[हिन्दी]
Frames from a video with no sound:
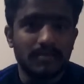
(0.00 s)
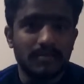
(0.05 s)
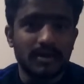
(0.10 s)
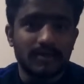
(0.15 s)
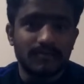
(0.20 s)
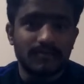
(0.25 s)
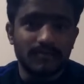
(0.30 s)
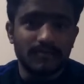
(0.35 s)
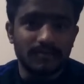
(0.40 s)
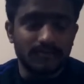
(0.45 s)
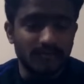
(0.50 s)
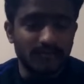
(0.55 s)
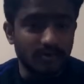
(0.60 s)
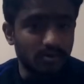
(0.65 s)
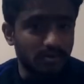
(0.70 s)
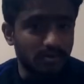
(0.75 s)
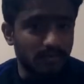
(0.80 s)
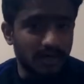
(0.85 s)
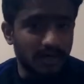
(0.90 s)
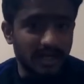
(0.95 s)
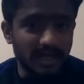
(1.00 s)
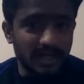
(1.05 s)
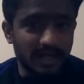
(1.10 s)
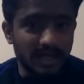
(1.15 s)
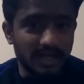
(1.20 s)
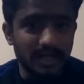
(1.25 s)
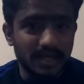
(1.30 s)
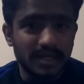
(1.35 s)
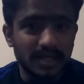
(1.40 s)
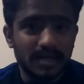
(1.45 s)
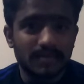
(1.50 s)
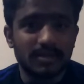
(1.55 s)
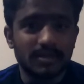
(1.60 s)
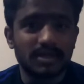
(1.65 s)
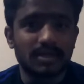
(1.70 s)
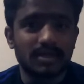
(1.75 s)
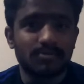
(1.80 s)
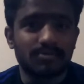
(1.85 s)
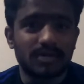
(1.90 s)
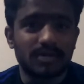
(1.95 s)
मेरे व्यूज़ बढ़ेंगे
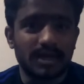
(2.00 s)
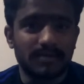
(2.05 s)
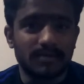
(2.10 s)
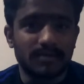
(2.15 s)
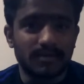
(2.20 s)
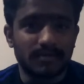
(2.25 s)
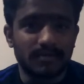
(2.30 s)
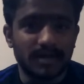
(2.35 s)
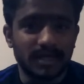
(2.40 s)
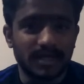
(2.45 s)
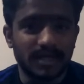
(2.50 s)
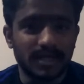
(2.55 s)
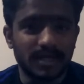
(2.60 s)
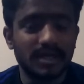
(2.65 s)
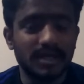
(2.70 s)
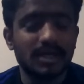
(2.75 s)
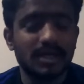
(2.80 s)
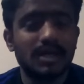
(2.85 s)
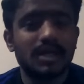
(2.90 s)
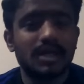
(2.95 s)
मेरे सब्सक्राइबर बढ़ेंगे